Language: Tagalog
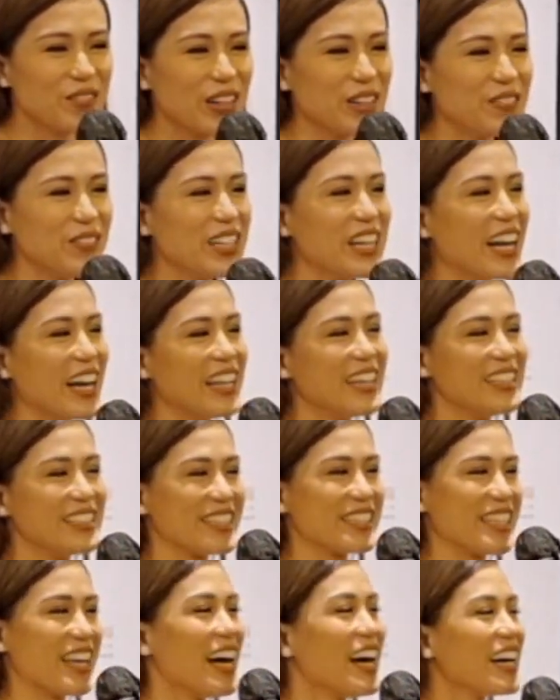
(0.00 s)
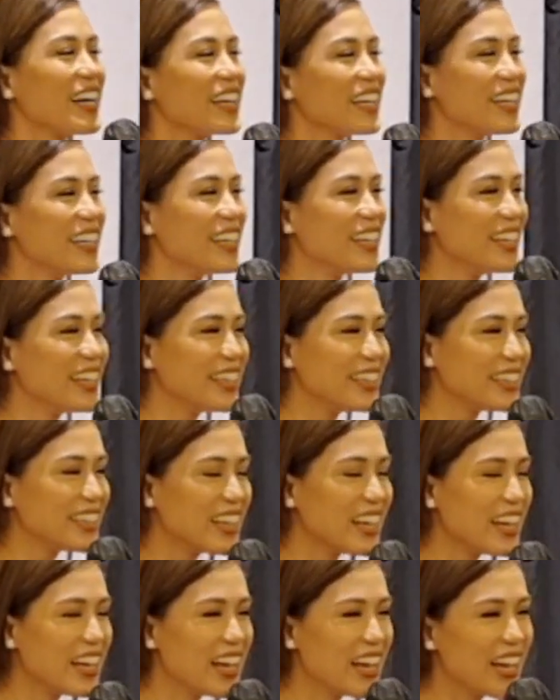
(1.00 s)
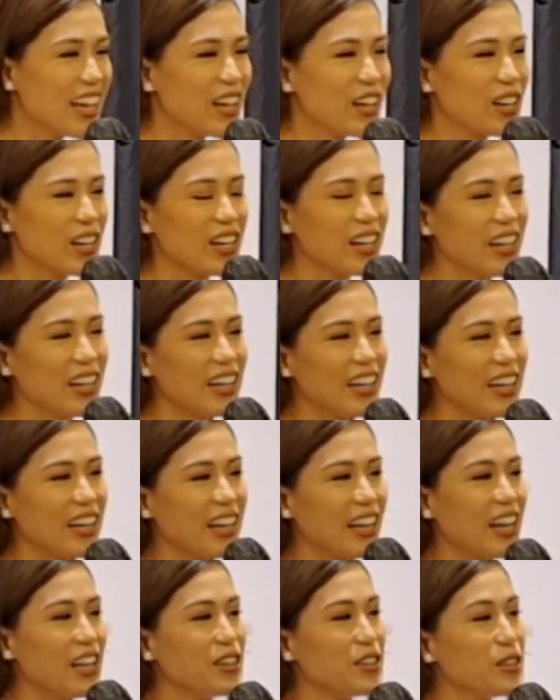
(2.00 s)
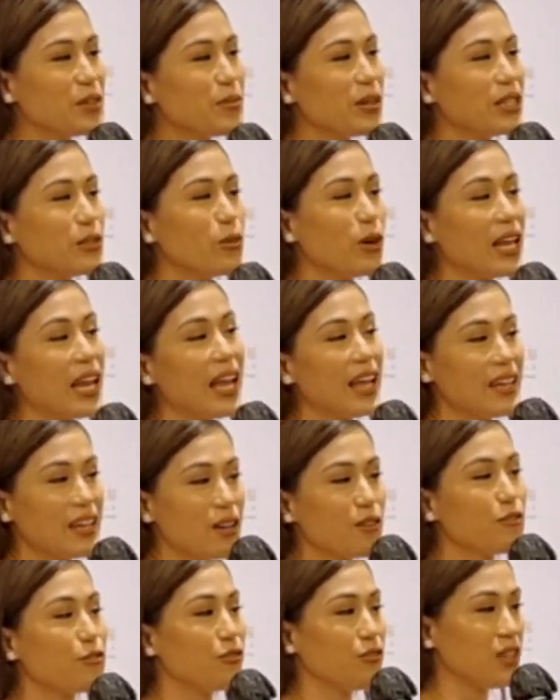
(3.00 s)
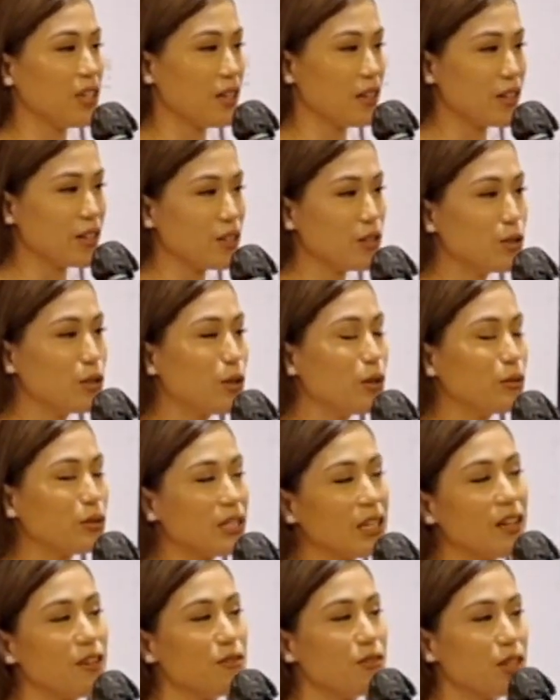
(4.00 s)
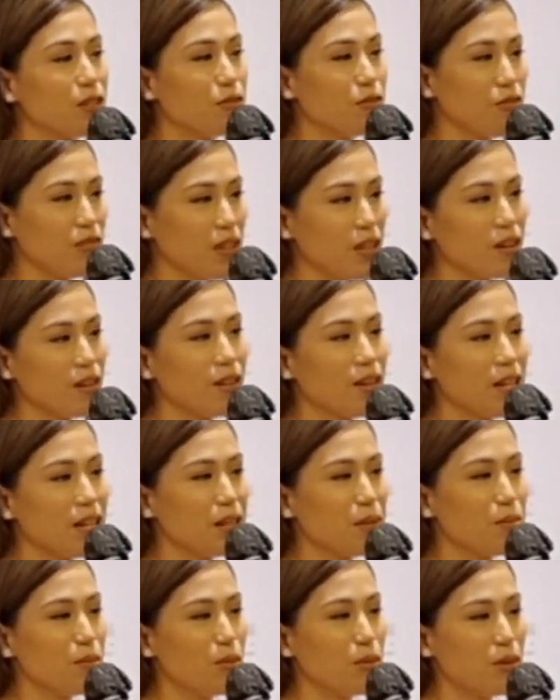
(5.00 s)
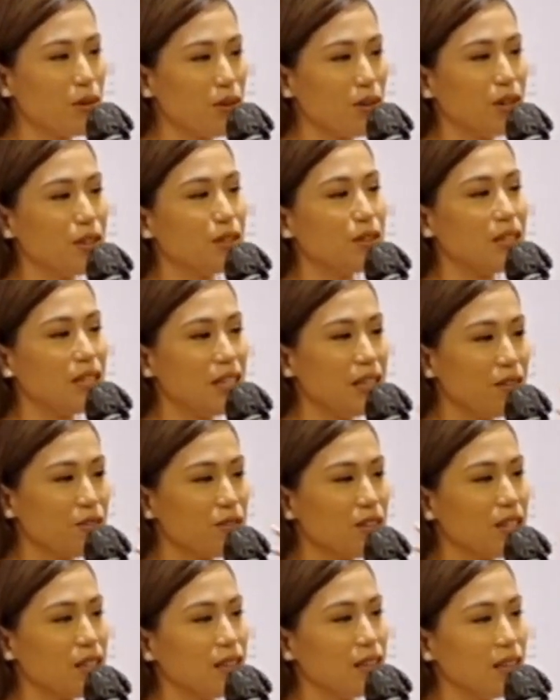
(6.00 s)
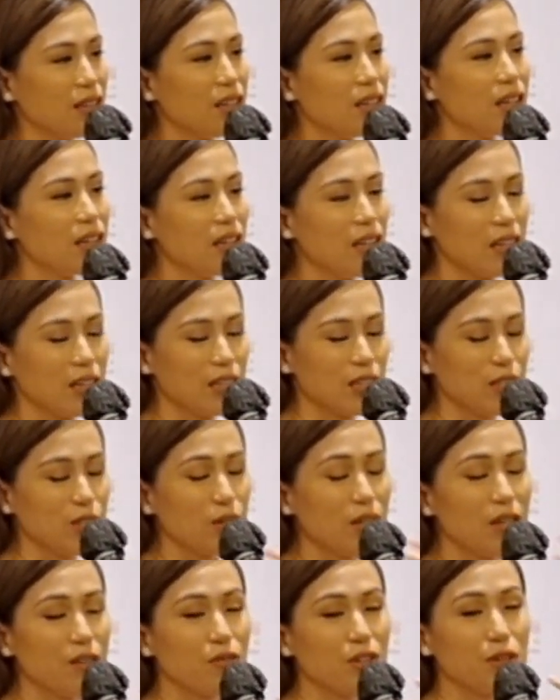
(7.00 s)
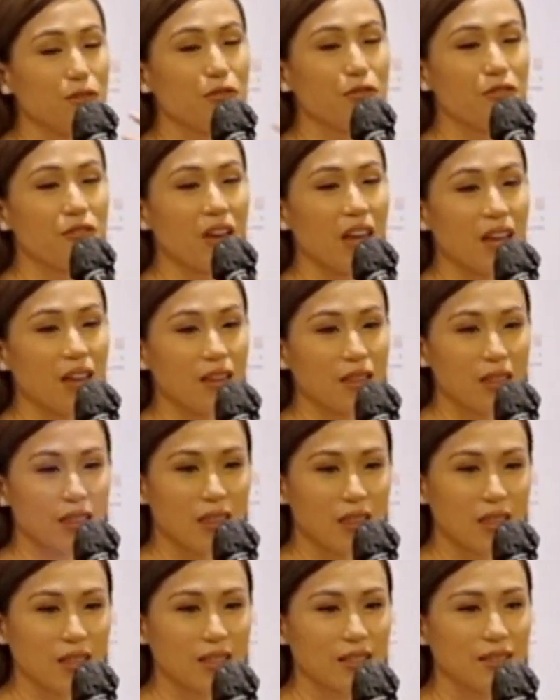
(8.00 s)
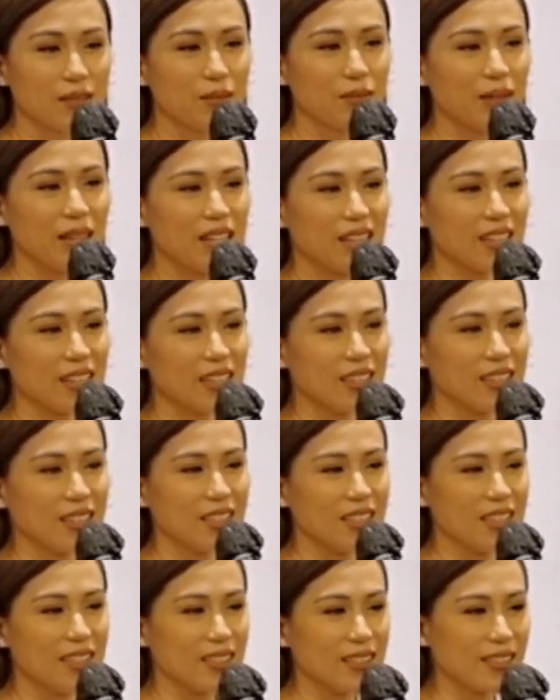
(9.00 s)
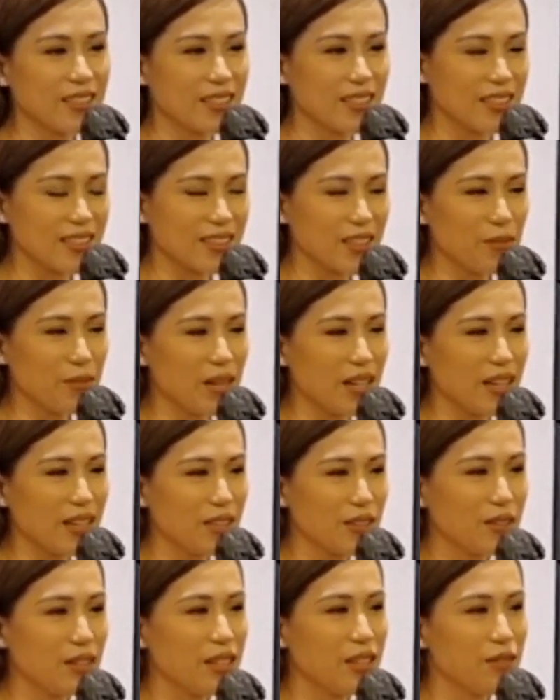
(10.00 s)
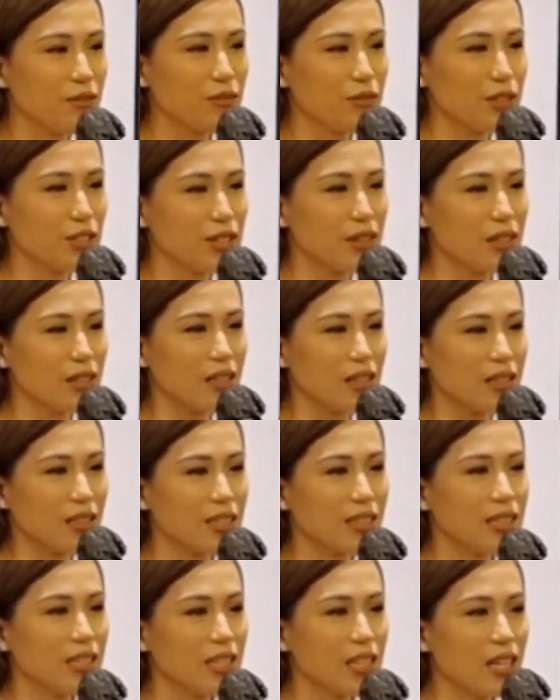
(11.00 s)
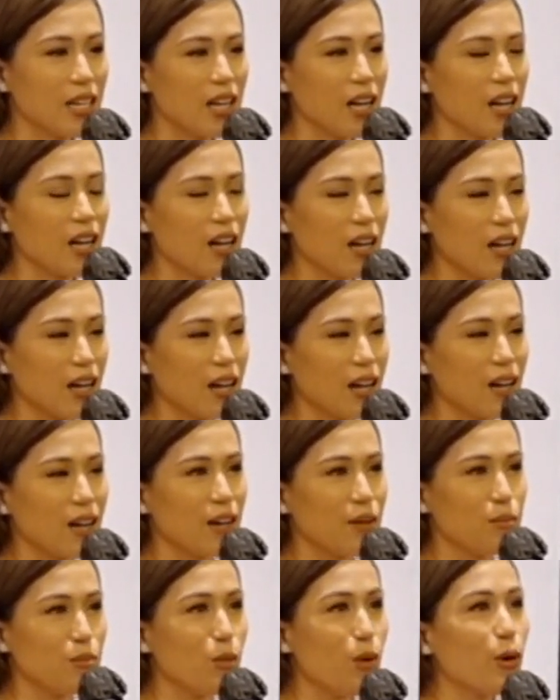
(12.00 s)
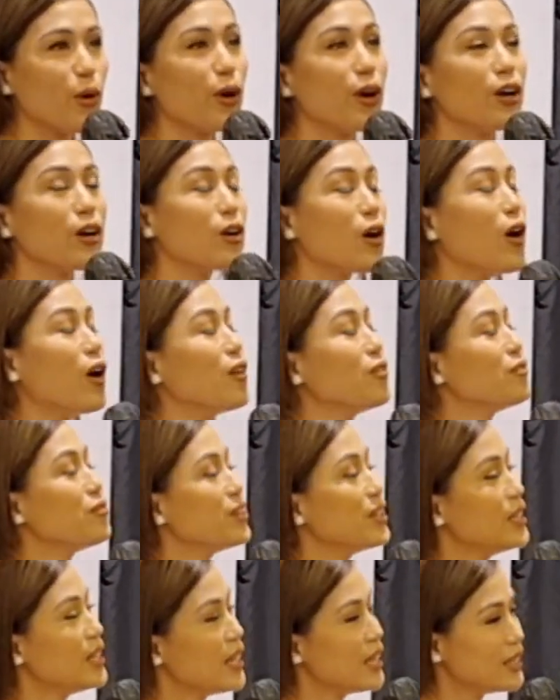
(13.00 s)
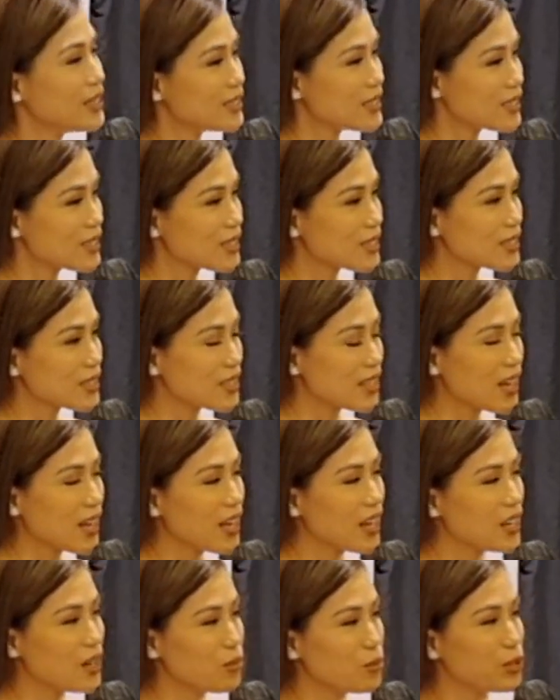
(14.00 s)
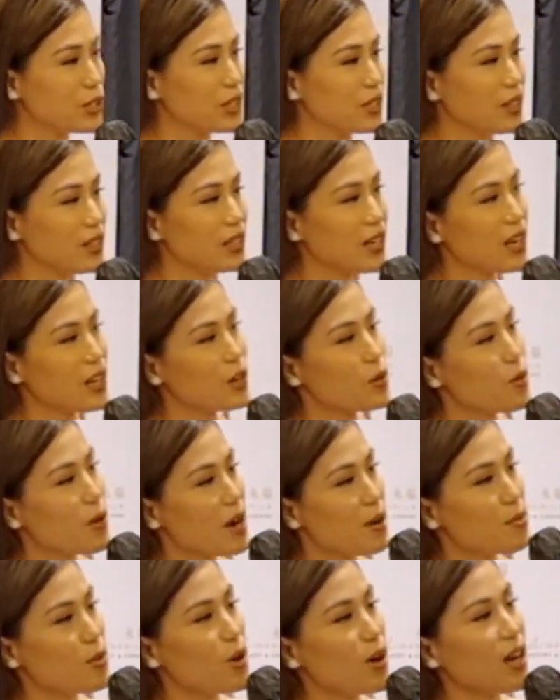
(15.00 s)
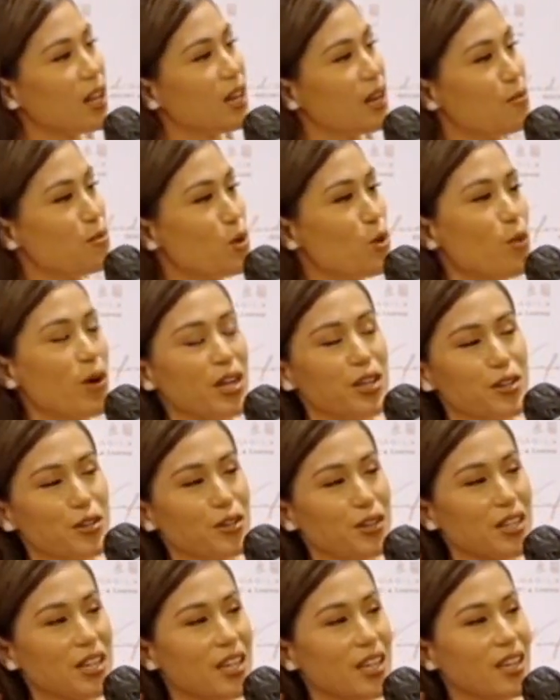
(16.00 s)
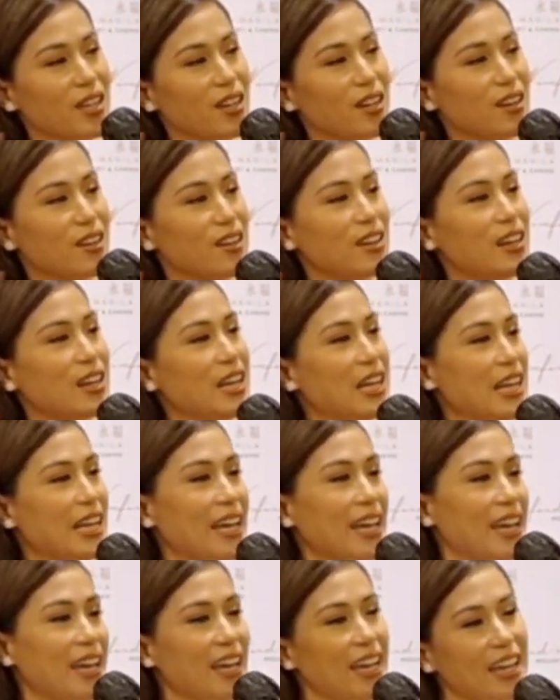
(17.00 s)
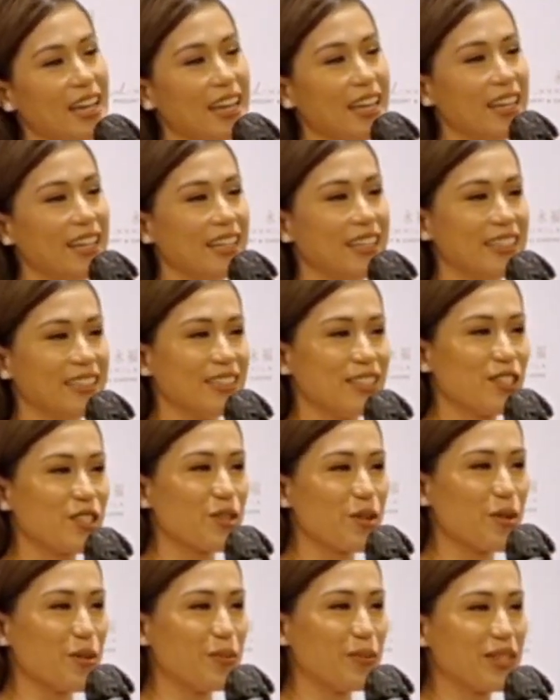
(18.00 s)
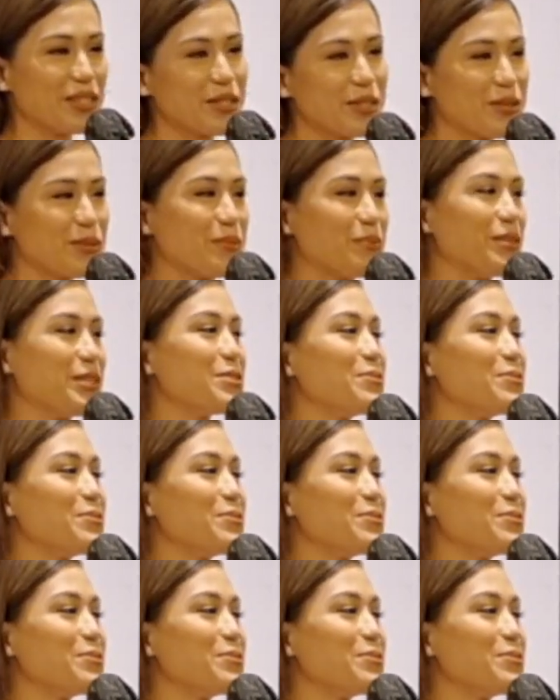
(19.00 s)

baka magalit sa akin. Uh, ngayon naman, wala ng fear. You don't live in fear anymore. You live in, you live in faith. Parang ganyan. Diba? You live with a, uh, more confidence na alam mo na yung ginagawa mo, alam mo why you're here, and so mas, mas